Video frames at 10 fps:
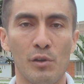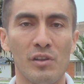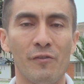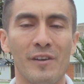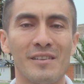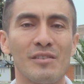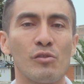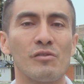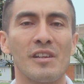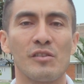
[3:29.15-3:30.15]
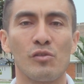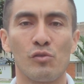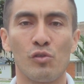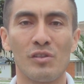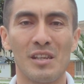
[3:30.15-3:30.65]
en los diferentes
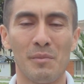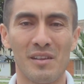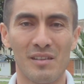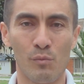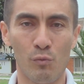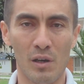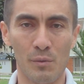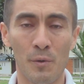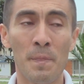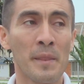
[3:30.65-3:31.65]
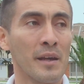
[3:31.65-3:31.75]
contextos donde me desenvuelvo.